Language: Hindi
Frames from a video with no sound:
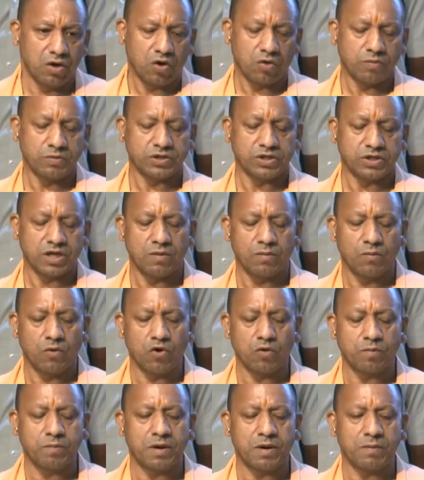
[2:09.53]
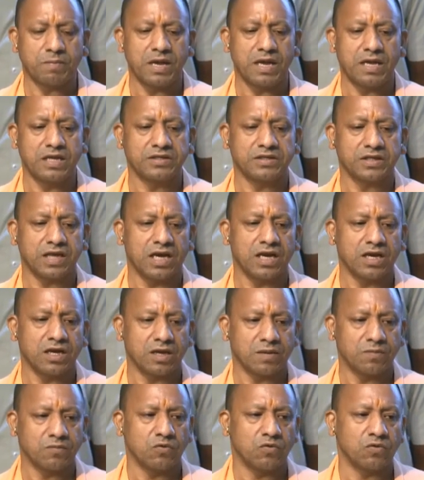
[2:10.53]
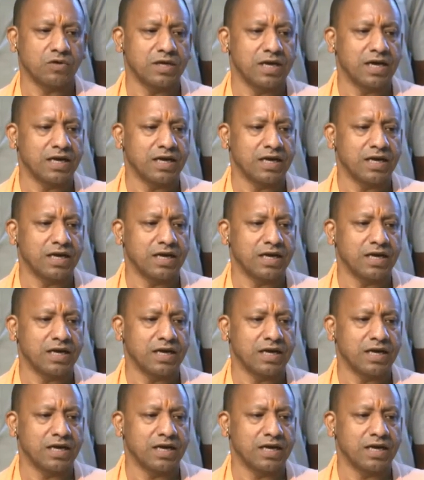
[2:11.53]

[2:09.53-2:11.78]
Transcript: और मिशन मोड पर पहले इस कार्यक्रम को